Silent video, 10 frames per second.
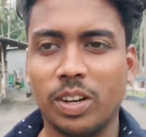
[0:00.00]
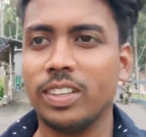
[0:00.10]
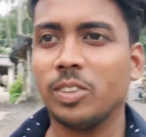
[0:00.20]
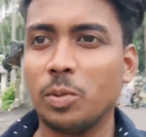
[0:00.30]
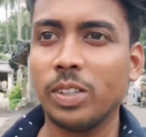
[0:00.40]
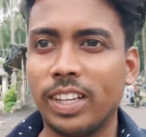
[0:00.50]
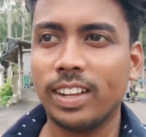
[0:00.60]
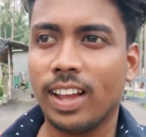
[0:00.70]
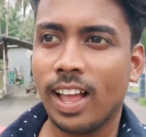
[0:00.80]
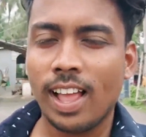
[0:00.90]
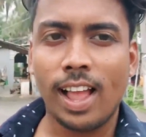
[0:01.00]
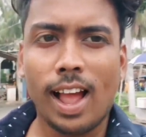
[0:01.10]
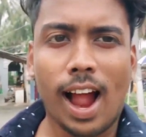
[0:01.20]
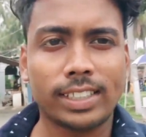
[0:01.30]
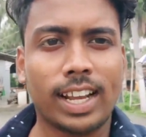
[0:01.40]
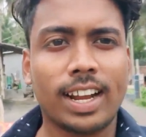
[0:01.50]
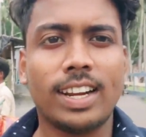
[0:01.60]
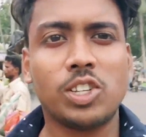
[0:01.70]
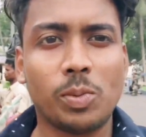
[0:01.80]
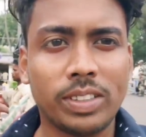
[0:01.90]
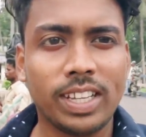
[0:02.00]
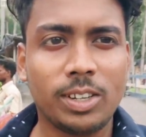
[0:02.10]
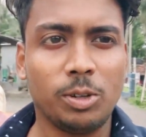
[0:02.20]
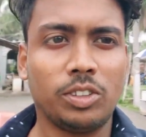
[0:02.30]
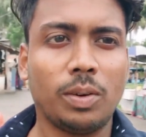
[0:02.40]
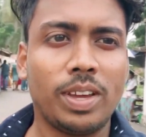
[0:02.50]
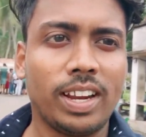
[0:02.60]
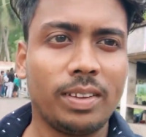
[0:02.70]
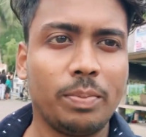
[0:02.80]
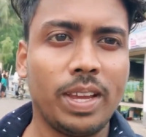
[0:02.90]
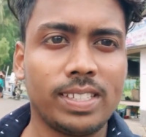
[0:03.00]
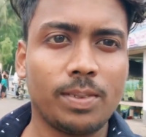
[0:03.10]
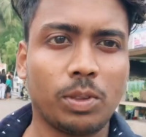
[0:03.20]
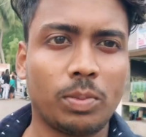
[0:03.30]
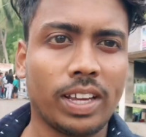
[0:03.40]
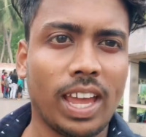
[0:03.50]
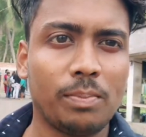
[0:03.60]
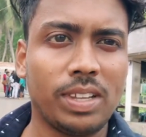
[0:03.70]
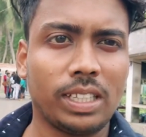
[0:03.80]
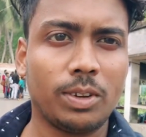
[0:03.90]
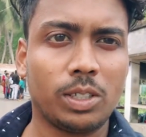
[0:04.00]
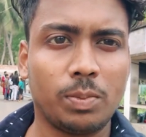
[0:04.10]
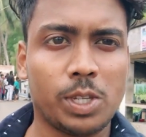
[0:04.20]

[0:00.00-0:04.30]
সময় তোমাদের আধার কার্ড জমা দিয়ে ঢুকতে হবে এখানে বিএসএফ তোমরা ক্যাম্প দেখতে পাচ্ছ